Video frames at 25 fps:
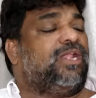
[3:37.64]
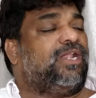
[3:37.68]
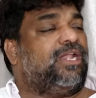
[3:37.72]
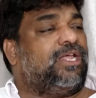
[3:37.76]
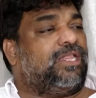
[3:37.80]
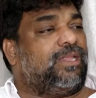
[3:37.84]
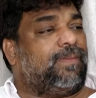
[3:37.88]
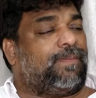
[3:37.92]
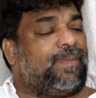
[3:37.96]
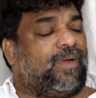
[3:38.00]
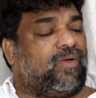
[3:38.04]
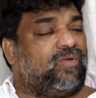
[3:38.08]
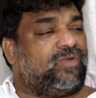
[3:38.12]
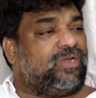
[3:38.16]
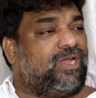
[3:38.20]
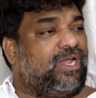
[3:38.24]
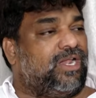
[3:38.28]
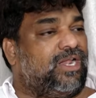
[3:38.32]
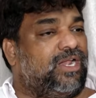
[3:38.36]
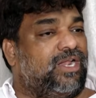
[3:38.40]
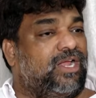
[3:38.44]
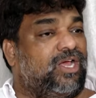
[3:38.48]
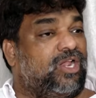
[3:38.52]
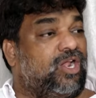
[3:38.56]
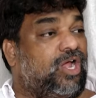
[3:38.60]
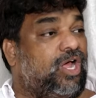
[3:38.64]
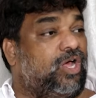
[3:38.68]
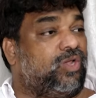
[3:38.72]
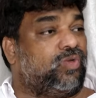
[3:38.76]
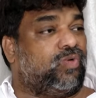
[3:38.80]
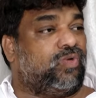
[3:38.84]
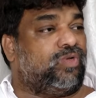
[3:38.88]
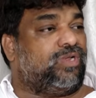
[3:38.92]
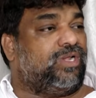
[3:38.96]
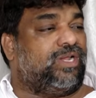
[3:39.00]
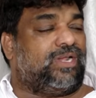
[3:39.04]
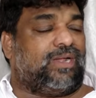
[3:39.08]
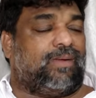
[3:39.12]
లేదా పవన్ కళ్యాణ్ గారు
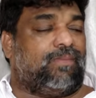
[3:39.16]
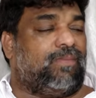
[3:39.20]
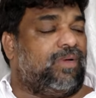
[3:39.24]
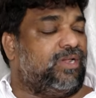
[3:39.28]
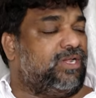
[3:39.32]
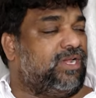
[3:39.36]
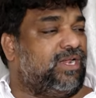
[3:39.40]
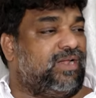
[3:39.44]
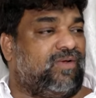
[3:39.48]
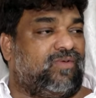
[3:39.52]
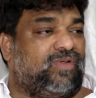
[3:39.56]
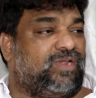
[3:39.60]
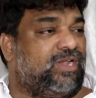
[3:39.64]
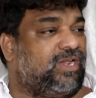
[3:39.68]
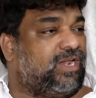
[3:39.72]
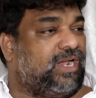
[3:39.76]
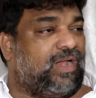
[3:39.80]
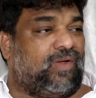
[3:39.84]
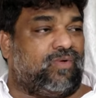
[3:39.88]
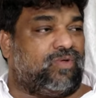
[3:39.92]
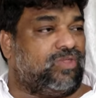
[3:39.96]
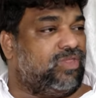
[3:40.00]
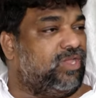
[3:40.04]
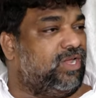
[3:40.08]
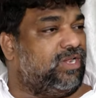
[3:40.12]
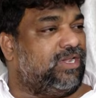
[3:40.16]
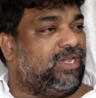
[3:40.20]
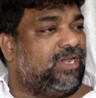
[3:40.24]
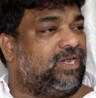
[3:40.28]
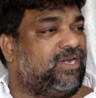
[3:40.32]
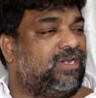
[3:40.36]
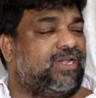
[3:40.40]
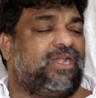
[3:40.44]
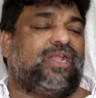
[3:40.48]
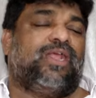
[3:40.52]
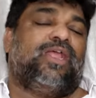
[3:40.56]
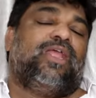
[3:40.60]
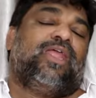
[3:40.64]
ఆరుగురిని రమ్మన్నారు ఎవరిని రావద్దు
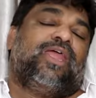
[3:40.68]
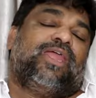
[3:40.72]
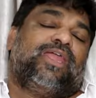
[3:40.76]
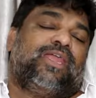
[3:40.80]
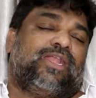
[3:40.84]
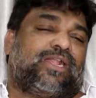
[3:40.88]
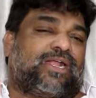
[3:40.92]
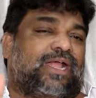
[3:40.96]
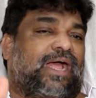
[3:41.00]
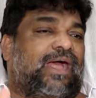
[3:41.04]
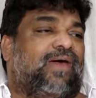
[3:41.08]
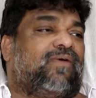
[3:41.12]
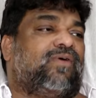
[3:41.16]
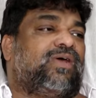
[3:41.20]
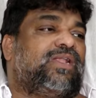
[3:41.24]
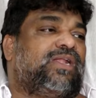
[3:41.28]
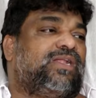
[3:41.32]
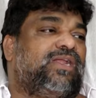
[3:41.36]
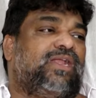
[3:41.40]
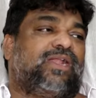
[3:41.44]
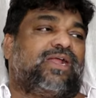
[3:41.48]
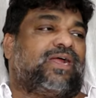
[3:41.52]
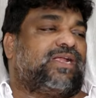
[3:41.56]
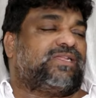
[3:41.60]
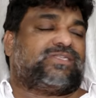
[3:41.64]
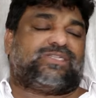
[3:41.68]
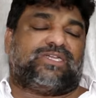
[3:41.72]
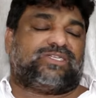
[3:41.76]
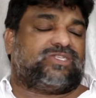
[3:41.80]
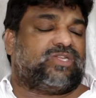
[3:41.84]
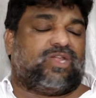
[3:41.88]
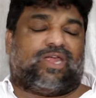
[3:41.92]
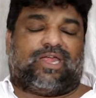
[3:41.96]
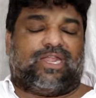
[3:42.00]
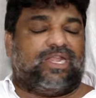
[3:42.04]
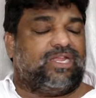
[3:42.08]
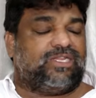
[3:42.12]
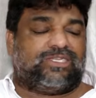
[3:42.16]
అన్నారంటారు వీళ్ళు కావాలని వీళ్ళు కట్ చేసి
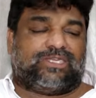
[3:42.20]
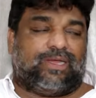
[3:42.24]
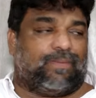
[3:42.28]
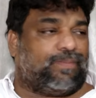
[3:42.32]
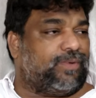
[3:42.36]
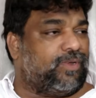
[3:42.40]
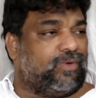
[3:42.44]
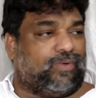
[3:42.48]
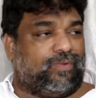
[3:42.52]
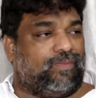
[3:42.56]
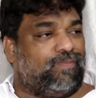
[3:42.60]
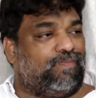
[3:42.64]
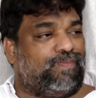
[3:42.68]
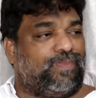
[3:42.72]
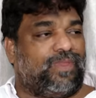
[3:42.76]
రాలేని చెప్పరు